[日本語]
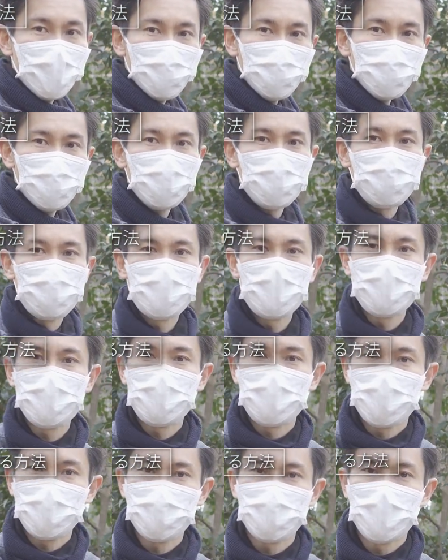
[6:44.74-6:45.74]
り大きく開い
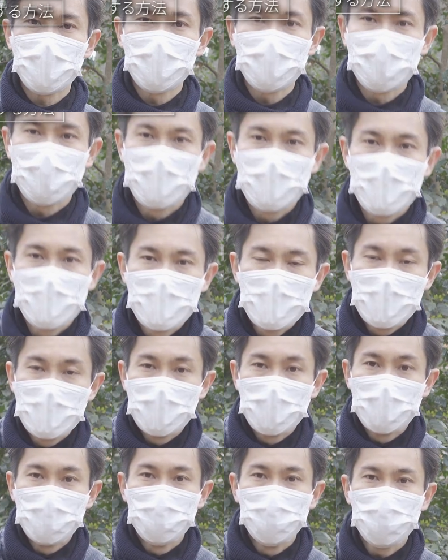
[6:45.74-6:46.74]
てない場合、
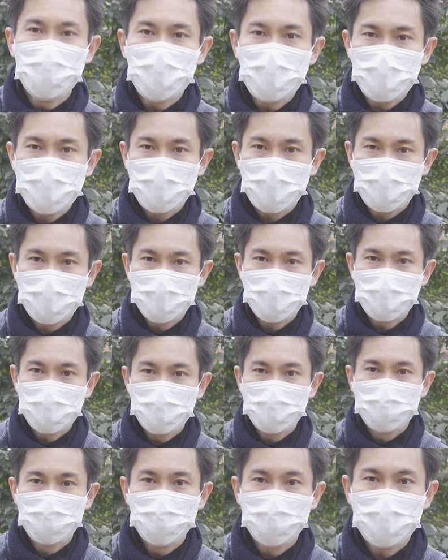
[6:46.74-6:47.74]
望遠端に
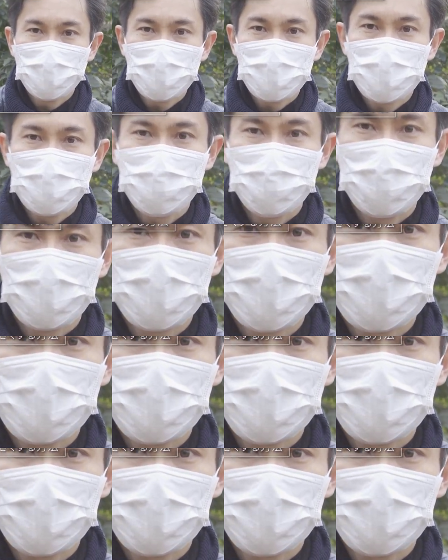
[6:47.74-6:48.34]
こう切